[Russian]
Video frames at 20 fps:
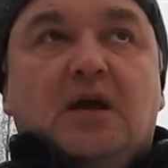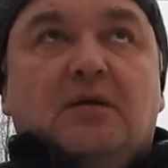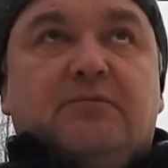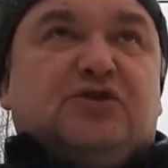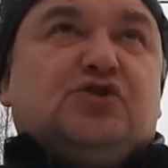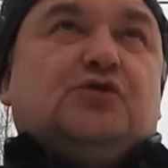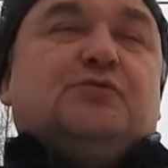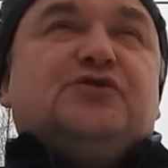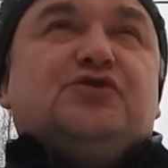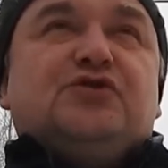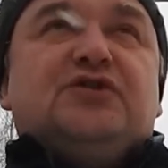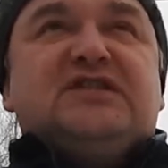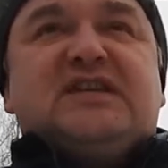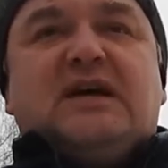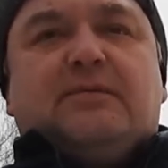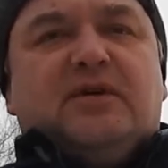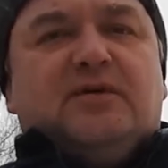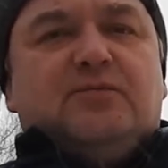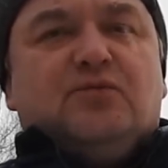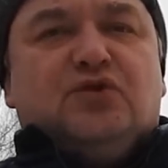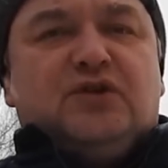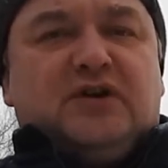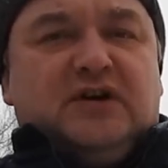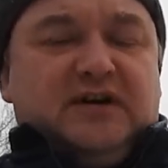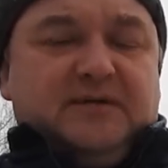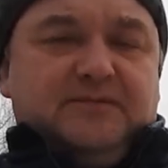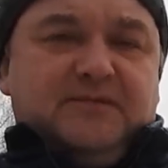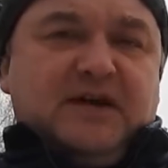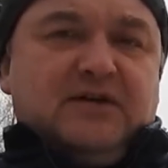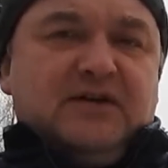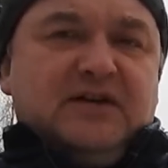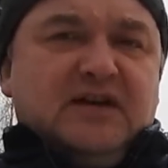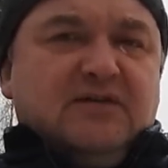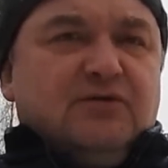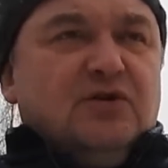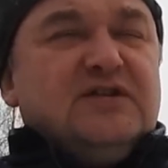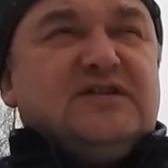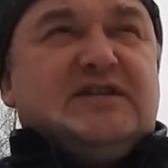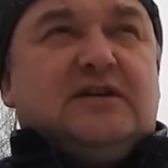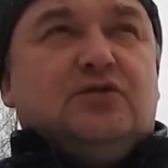Причем еще не самая бодрая,
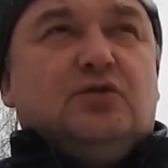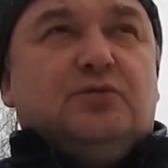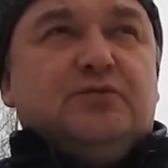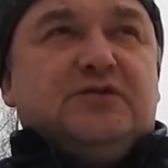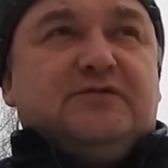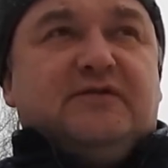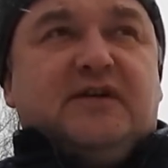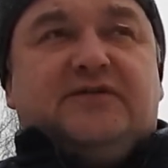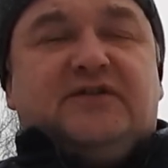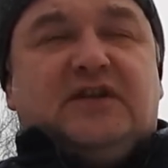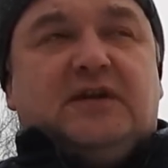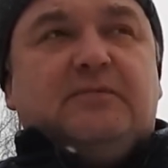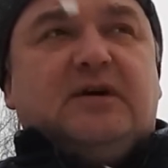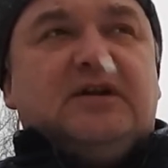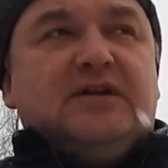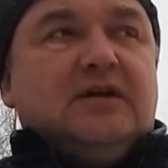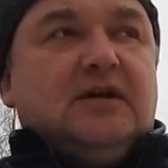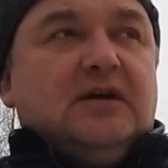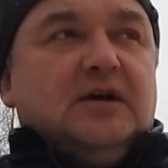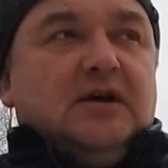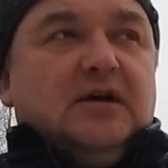довольно задумчивый автомат.